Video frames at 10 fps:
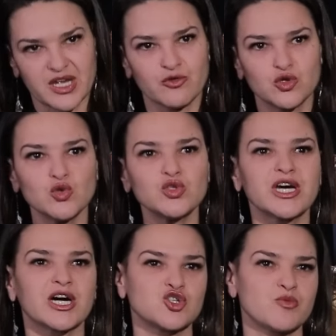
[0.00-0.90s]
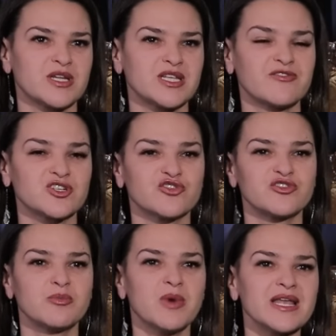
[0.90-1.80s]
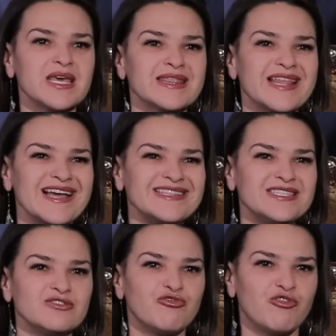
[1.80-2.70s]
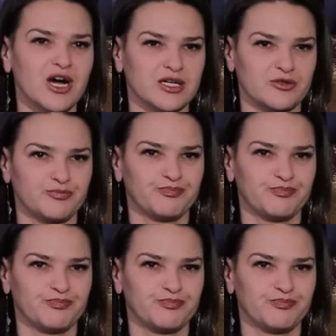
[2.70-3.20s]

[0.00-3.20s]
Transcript: И вот тут я хочу обратить ваше внимание на один факт.